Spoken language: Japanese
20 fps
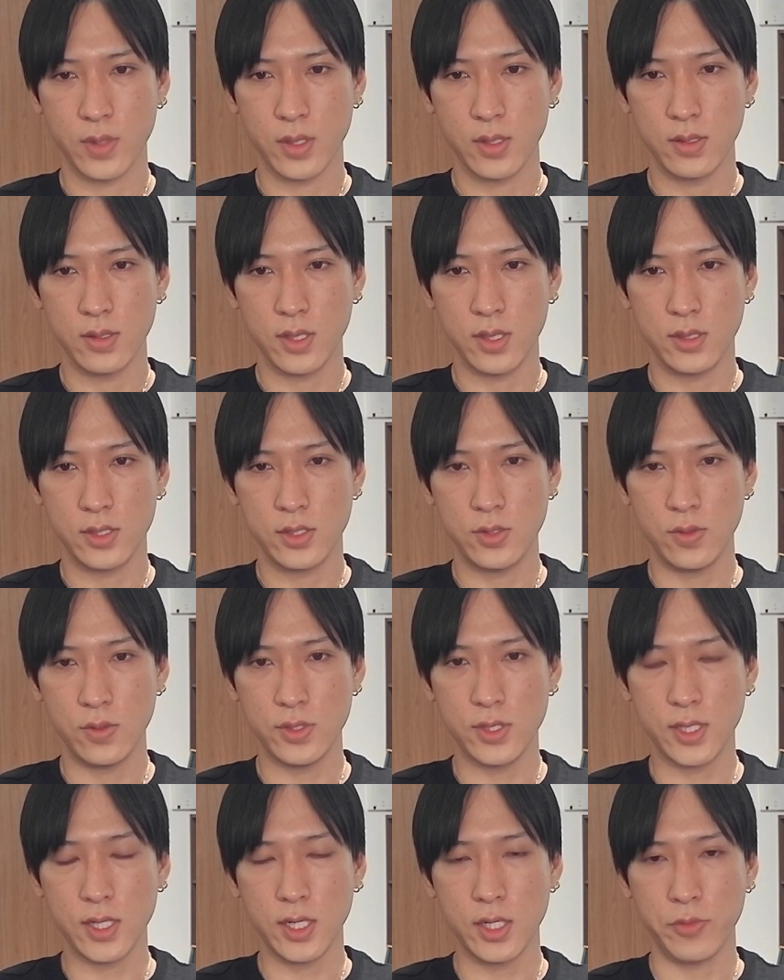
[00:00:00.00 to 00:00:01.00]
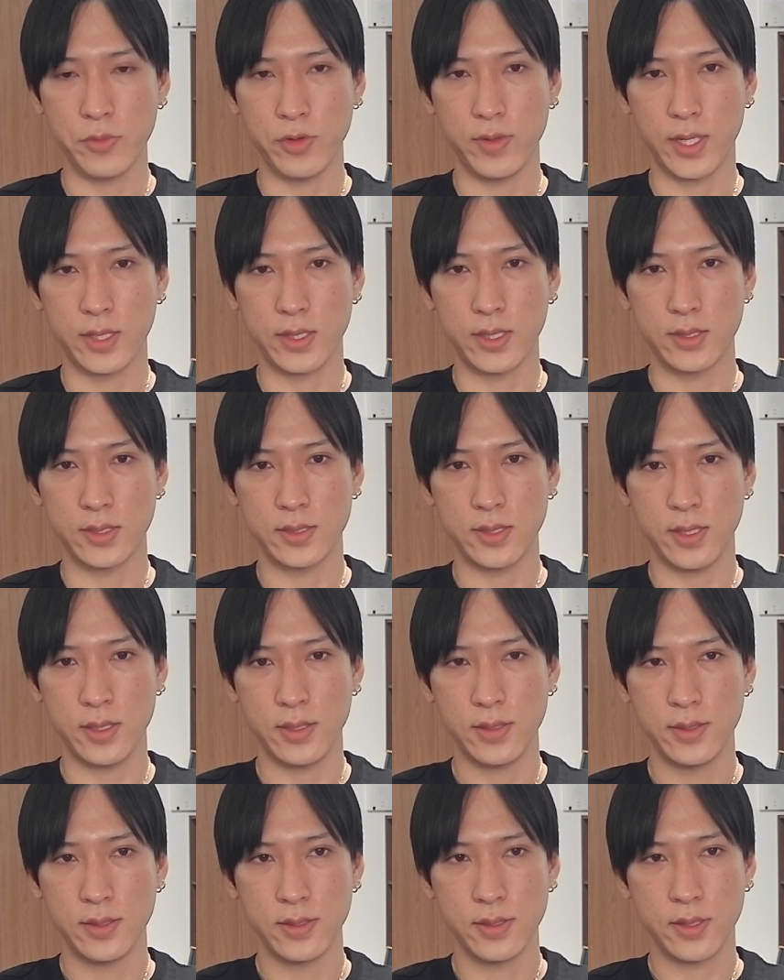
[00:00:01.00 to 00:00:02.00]
で、自動車関連も良かったんですね。
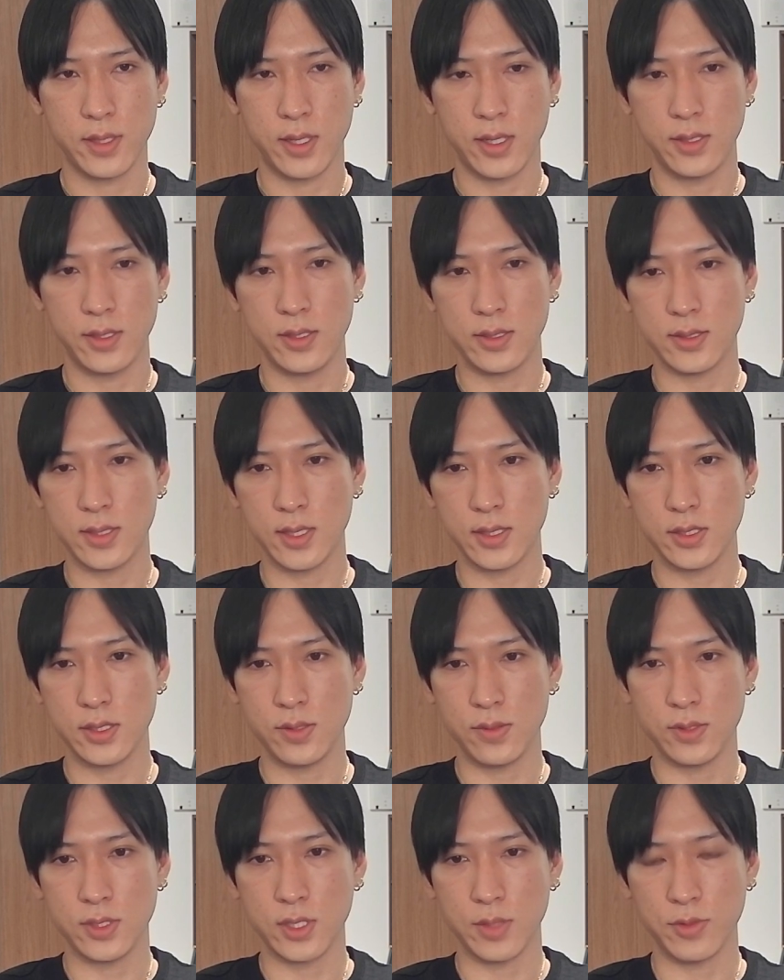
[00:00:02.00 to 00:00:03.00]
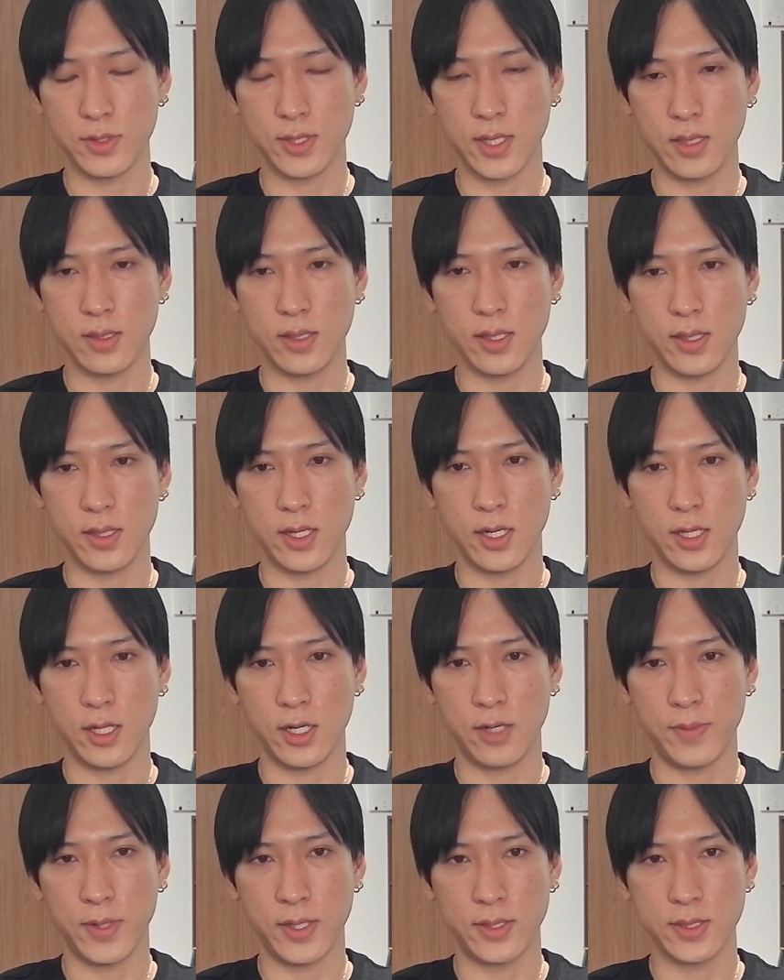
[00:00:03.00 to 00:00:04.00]
はい、日産自動車も
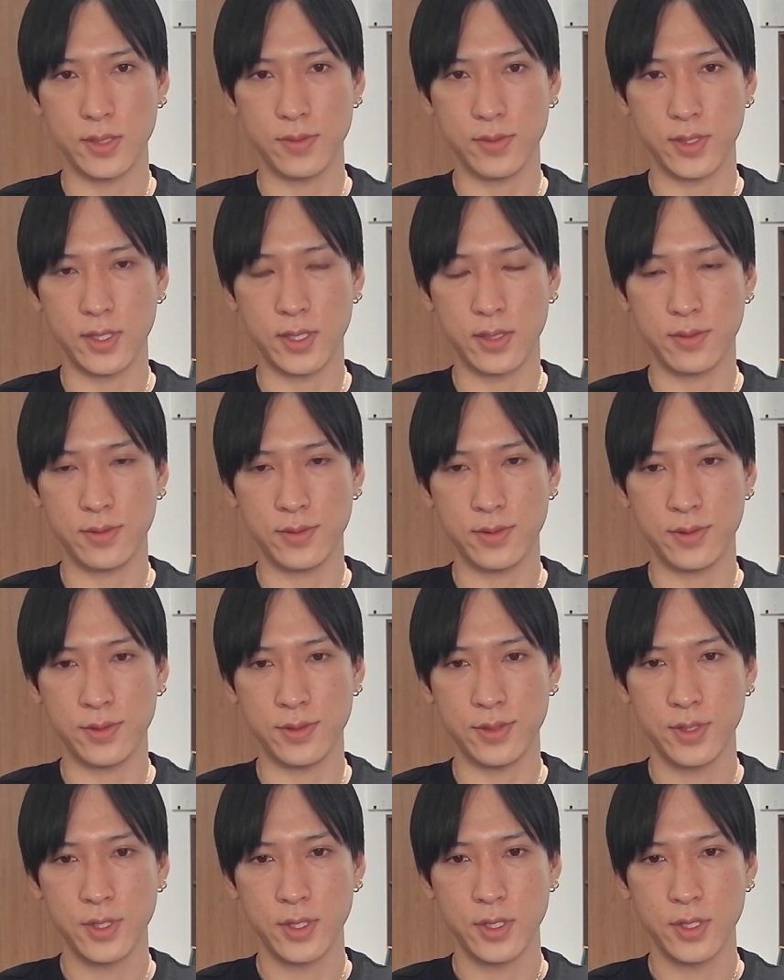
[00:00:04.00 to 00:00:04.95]
3.77%下落、